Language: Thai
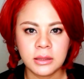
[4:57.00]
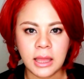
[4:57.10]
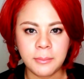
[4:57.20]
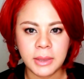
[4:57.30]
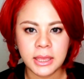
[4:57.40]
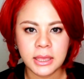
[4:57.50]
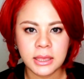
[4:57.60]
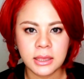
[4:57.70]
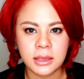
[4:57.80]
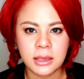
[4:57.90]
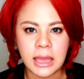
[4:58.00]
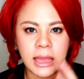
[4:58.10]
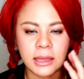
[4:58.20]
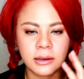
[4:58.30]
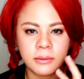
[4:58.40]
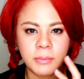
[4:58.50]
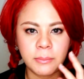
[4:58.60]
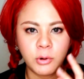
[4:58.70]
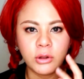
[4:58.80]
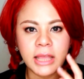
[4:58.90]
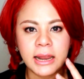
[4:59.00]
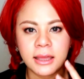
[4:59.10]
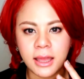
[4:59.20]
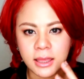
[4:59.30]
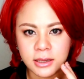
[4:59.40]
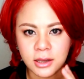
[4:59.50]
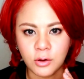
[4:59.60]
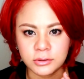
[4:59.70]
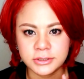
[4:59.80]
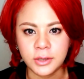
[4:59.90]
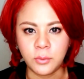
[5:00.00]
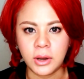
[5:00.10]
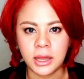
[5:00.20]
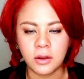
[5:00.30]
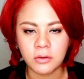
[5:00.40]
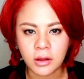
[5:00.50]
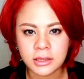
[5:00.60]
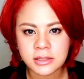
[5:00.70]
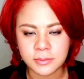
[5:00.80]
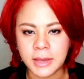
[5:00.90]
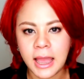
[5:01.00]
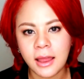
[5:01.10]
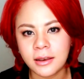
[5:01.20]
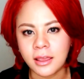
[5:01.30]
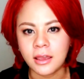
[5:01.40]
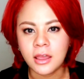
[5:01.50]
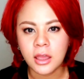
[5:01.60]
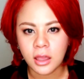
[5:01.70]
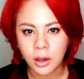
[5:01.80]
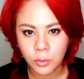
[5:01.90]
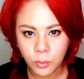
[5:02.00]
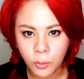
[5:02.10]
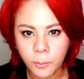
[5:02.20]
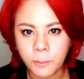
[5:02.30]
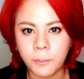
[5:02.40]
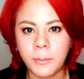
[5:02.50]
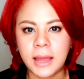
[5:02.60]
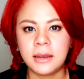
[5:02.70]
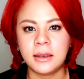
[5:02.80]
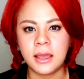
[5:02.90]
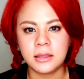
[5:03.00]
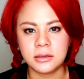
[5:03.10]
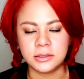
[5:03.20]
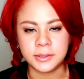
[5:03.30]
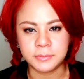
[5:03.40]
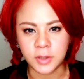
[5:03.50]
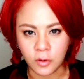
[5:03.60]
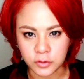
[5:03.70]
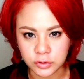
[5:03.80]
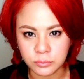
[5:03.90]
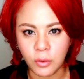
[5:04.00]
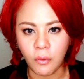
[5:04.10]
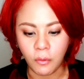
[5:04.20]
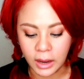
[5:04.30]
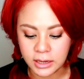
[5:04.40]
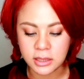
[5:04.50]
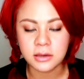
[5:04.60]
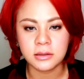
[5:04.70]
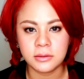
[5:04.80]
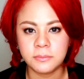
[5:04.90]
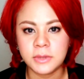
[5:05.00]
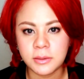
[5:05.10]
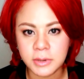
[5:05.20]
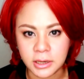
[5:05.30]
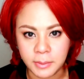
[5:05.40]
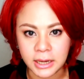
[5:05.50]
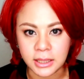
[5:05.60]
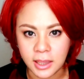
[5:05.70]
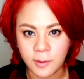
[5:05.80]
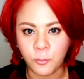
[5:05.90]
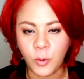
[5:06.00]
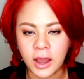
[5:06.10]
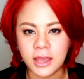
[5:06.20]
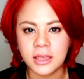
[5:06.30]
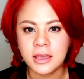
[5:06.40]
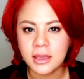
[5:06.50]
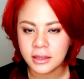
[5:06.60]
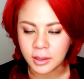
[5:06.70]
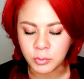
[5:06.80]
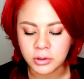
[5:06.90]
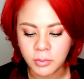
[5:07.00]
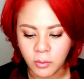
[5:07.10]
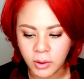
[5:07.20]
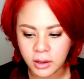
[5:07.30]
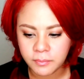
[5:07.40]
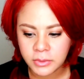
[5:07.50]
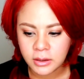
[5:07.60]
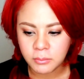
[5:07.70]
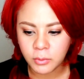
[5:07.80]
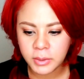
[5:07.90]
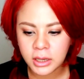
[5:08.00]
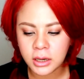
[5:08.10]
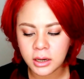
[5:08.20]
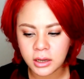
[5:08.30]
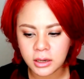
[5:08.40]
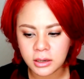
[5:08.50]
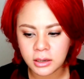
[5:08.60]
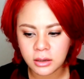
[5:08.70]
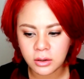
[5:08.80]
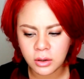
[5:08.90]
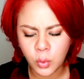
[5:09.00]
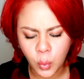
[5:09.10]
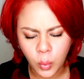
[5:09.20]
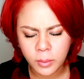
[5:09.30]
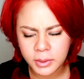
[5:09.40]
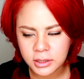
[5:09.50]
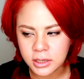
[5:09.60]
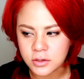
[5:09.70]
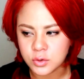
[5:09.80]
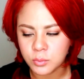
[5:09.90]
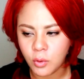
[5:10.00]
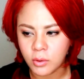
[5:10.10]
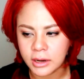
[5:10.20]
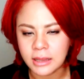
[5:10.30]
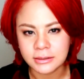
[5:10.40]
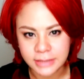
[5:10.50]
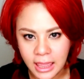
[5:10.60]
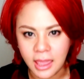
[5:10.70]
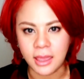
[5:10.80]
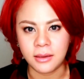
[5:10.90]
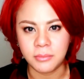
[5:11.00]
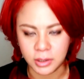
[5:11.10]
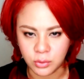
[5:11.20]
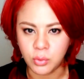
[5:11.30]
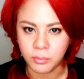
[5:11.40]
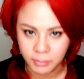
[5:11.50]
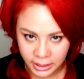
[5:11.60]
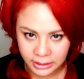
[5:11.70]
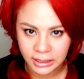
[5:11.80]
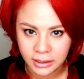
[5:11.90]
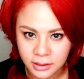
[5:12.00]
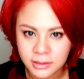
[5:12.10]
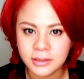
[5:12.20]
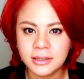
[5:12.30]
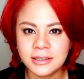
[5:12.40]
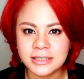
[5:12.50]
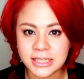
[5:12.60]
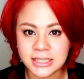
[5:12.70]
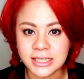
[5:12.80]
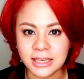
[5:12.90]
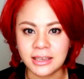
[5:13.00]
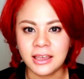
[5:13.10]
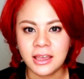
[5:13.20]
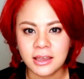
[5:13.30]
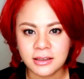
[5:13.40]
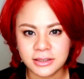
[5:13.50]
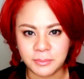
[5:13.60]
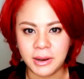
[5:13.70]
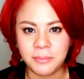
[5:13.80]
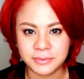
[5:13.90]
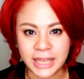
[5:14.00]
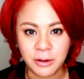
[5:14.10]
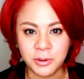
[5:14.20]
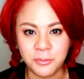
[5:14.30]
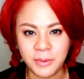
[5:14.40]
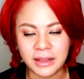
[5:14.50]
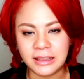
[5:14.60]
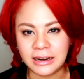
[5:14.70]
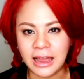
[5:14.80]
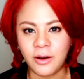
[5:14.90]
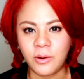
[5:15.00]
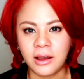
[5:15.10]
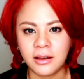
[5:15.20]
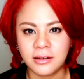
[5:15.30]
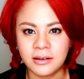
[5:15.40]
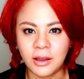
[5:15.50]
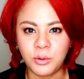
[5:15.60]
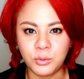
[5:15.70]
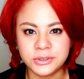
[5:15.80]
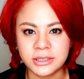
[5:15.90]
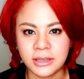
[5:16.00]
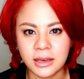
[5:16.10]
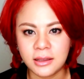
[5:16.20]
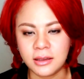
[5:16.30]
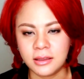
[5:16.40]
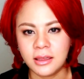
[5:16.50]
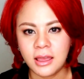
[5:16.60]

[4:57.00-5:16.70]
ท ทำให้การแบบลดการระคายเคืองของสิวอะค่ะแล้วก็ที่สำคัญเนี่ยเขาคุมมันได้ถึงสิบสองชั่วโมงอันนี้คือที่ผลิตภัณฑ์เคมไว้แต่โมจะบอกว่าโมไม่เคยดูว่ามันกี่ชั่วโมงนะแต่มันคุมมันค่ะจริงๆสำหรับสาวผิวมันอย่างเราอะคือเรารู้สึกได้เลย